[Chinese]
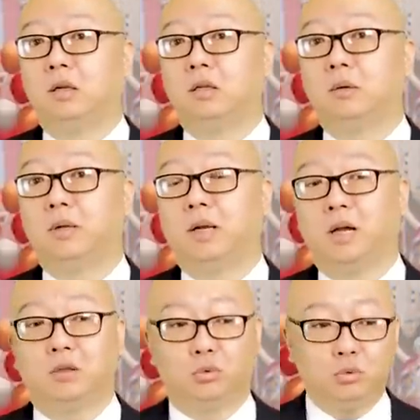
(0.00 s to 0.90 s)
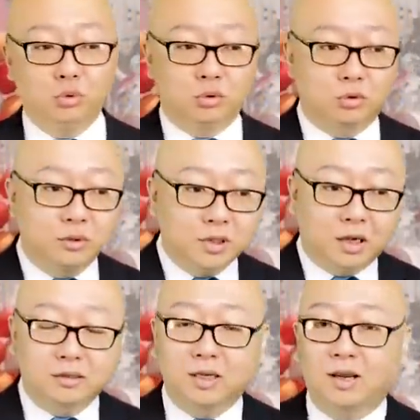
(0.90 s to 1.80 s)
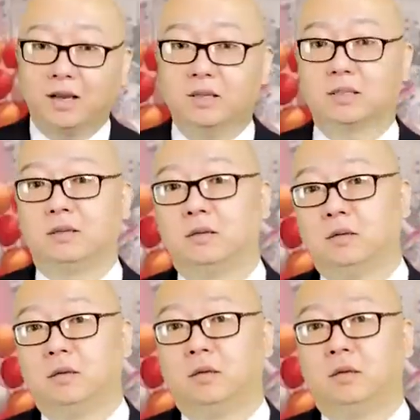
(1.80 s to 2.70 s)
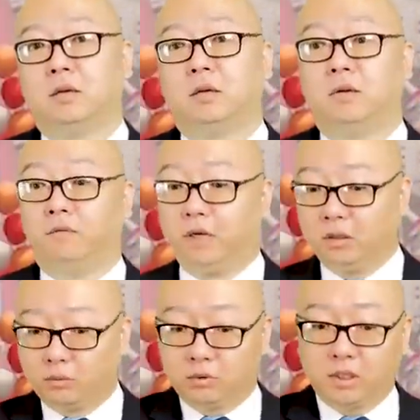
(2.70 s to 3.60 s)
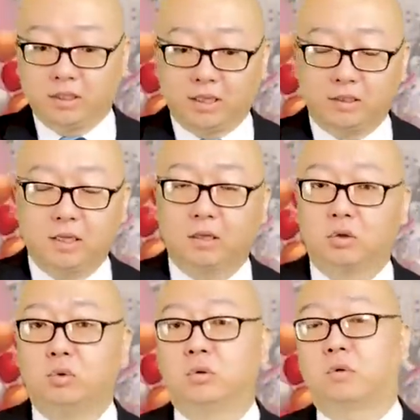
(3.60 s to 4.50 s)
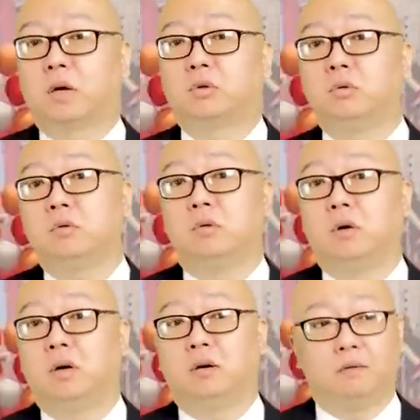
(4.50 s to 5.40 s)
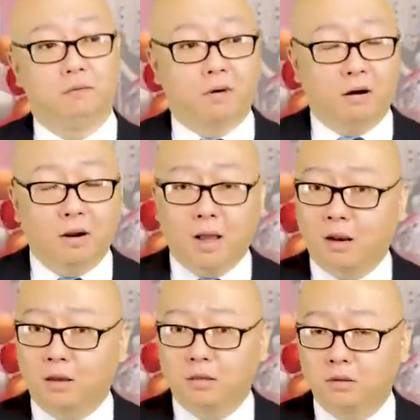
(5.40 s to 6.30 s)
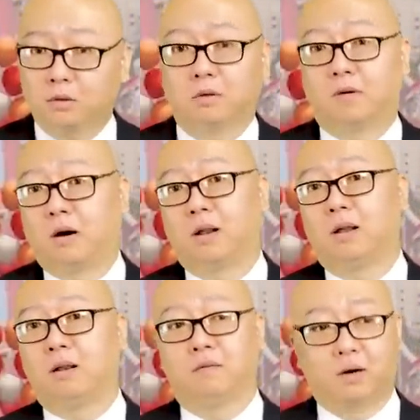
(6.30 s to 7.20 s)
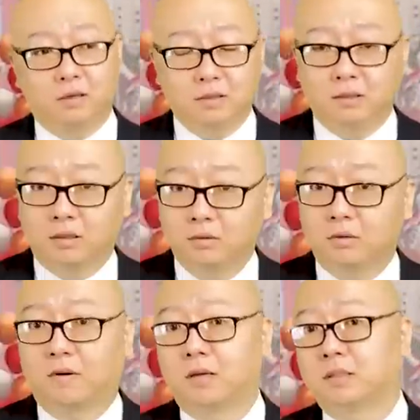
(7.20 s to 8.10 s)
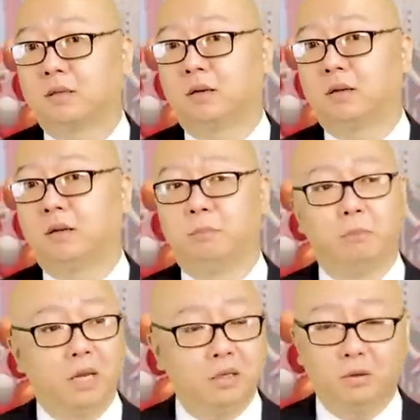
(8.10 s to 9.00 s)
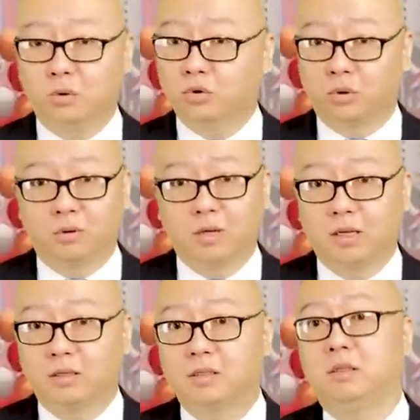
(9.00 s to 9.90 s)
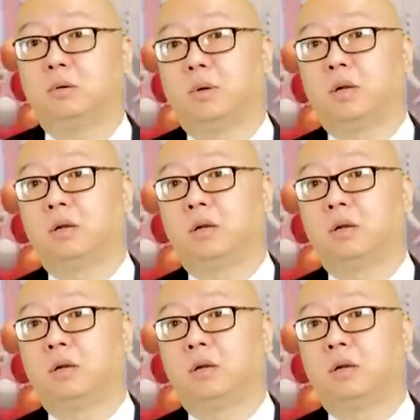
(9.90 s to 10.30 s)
对不对啊？读取存档再来一次。唯独在眼下的数字化中国，玩烂了就是玩烂了，玩死了就是玩死了，没有重来的机会，